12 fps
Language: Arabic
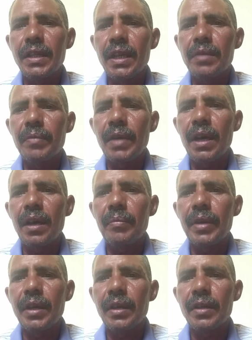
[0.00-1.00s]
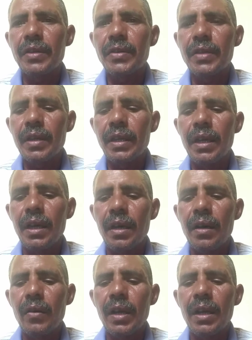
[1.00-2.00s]
يجمع بين
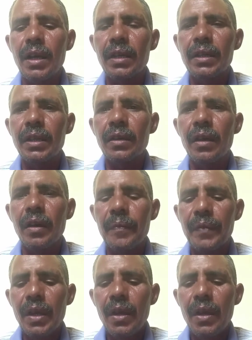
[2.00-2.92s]
الشريعة والحقيقة